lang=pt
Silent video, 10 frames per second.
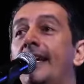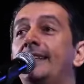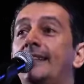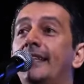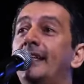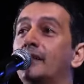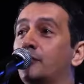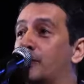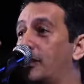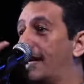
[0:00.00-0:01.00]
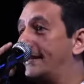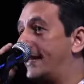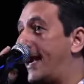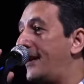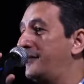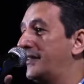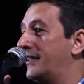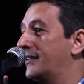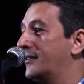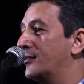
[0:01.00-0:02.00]
Quem tira do olho a
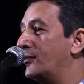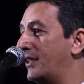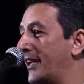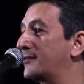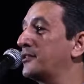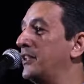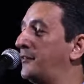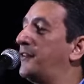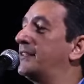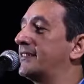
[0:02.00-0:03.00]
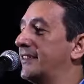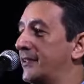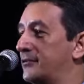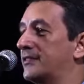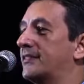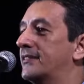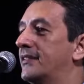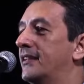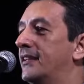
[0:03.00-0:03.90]
trave, conhece os defeitos seus,